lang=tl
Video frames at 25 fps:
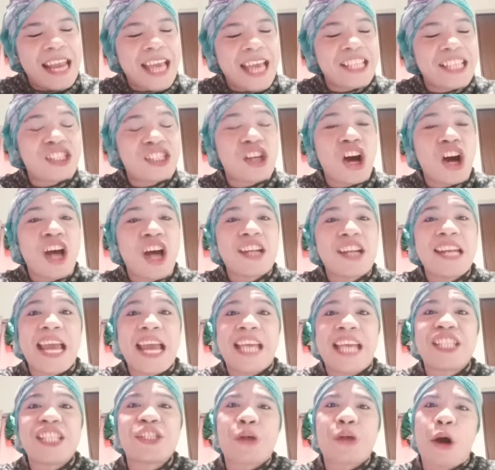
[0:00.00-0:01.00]
lights on,
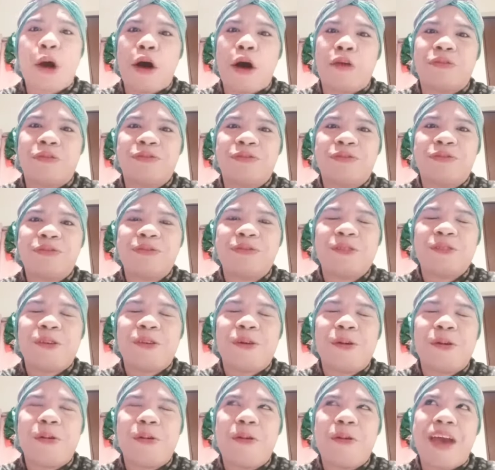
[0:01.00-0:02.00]
lights off.
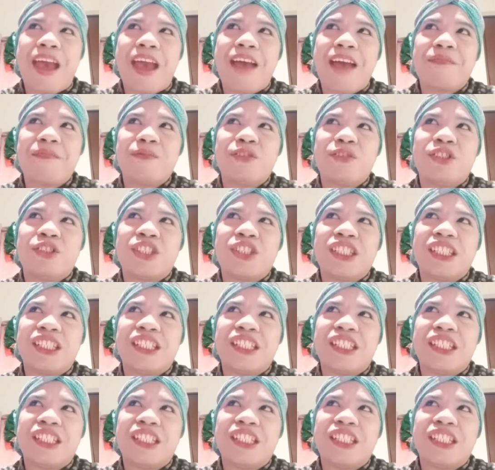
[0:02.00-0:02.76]
OMG.